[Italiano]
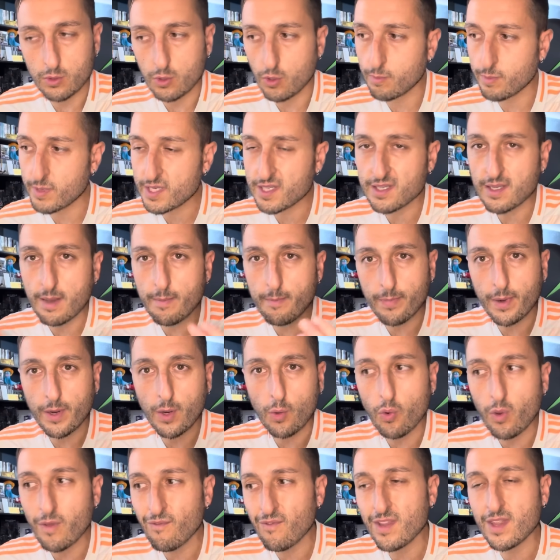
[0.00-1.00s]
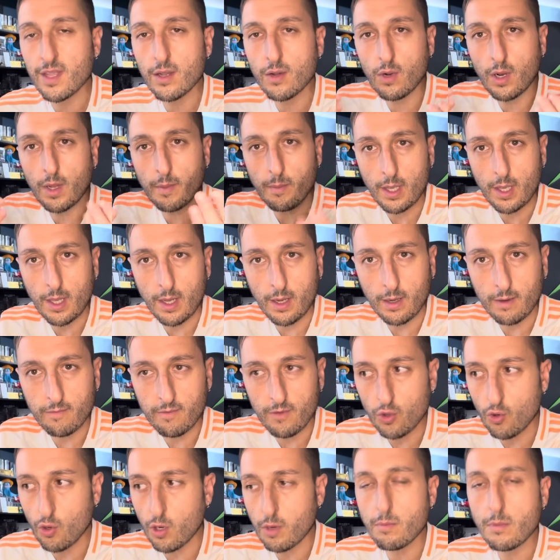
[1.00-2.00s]
Come sempre qui vi dico la mia, vi
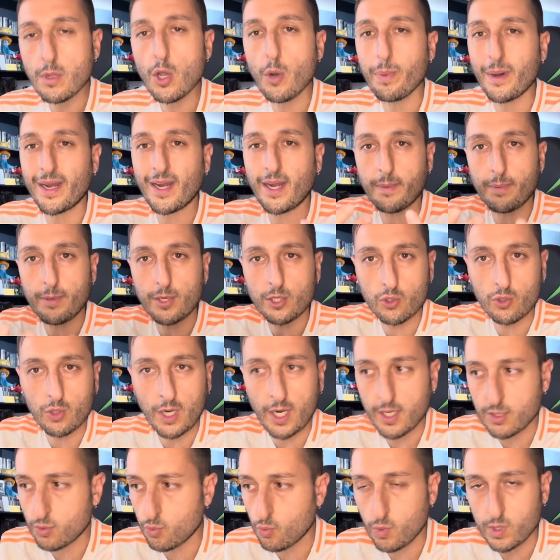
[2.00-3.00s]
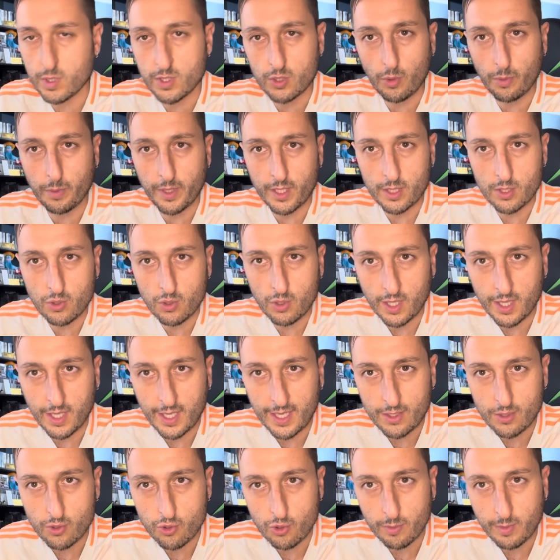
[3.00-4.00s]
do il mio parere personale su questa operazione di
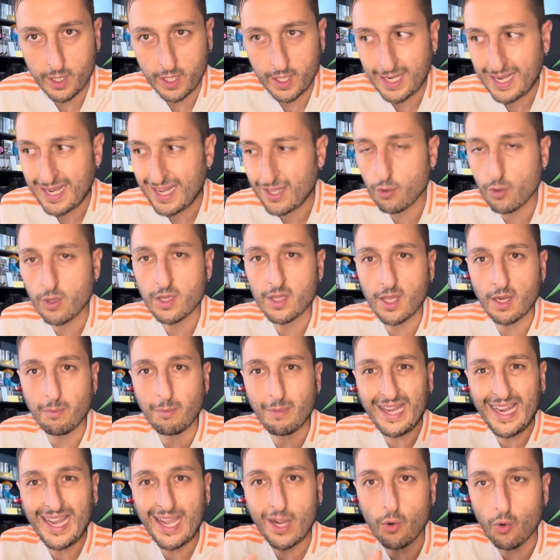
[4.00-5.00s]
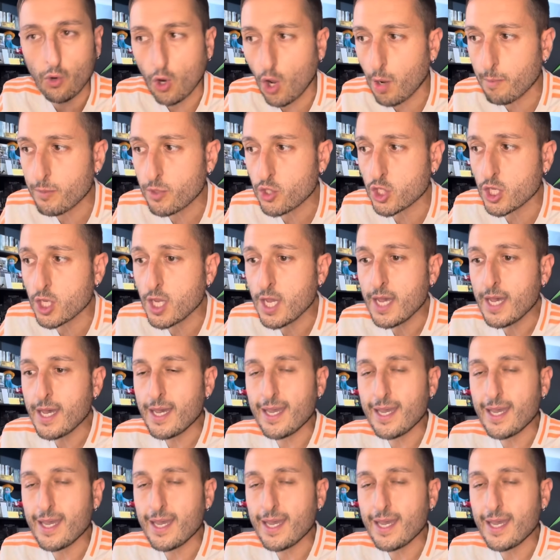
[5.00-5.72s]
calciomercato in termini economici,